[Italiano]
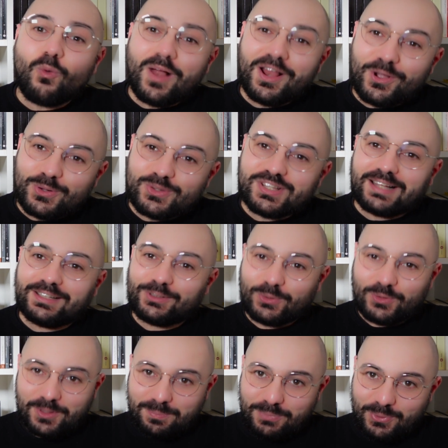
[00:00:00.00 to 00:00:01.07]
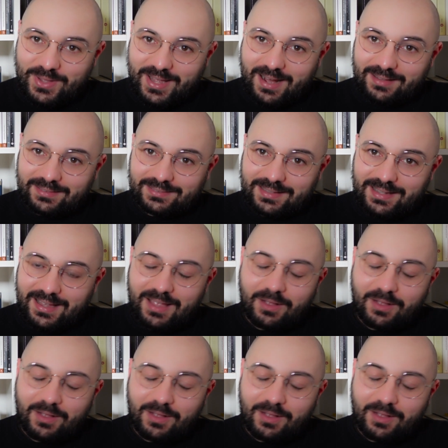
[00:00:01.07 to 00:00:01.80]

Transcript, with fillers: qualcos'altro di più grande,